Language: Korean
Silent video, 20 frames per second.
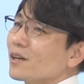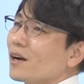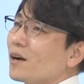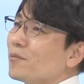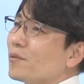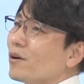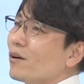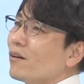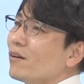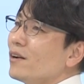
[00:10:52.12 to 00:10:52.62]
제가
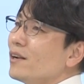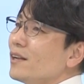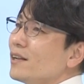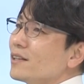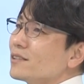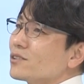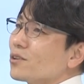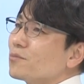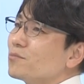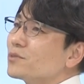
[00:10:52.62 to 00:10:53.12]
뭐
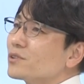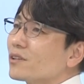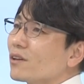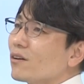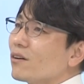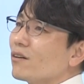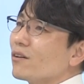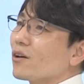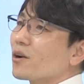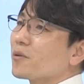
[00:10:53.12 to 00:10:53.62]

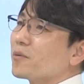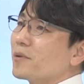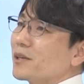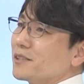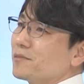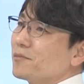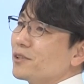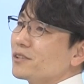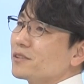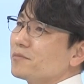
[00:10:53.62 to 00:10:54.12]
전부터 여러 번
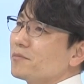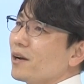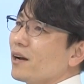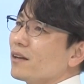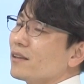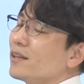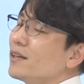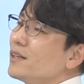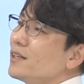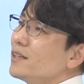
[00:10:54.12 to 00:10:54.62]

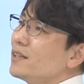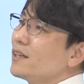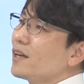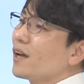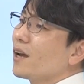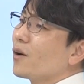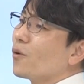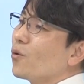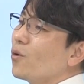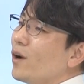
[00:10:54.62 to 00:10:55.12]
말씀드렸지만
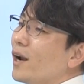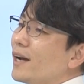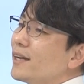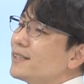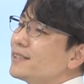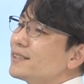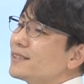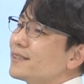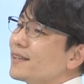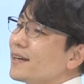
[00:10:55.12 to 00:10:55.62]
이게
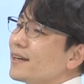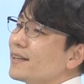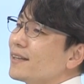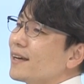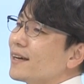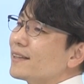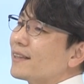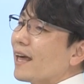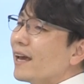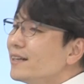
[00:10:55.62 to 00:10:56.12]
온라인 시대에
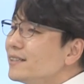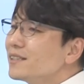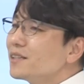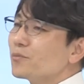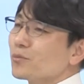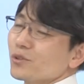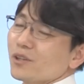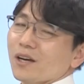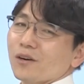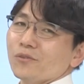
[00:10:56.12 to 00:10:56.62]
대한
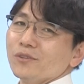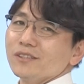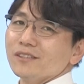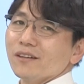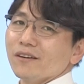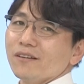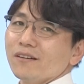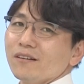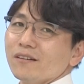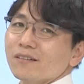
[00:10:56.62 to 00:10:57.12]
대응을 못 하고
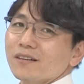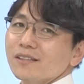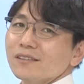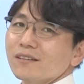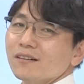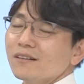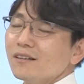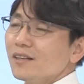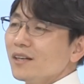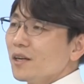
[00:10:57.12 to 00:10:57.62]
있어요.
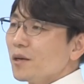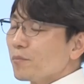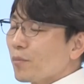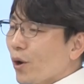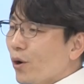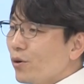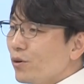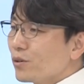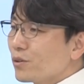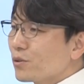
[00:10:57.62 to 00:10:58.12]
그래서
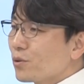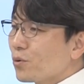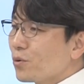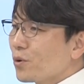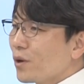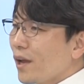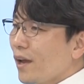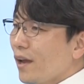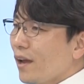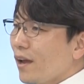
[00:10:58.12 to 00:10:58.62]

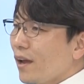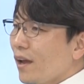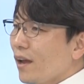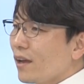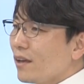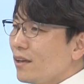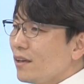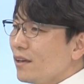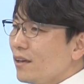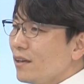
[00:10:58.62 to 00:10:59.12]

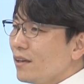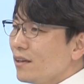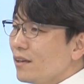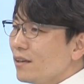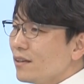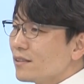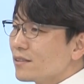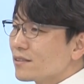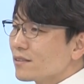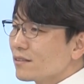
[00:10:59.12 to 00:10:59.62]
별도의 이
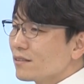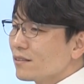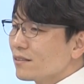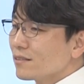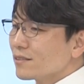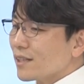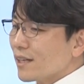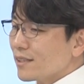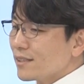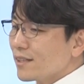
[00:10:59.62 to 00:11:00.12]

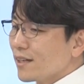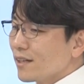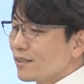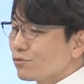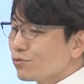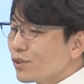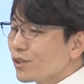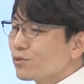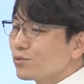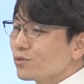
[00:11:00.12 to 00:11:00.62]
저 자체의
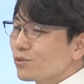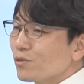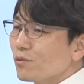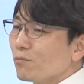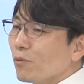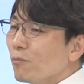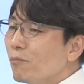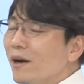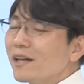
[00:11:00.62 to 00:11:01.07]
수익 구조를 못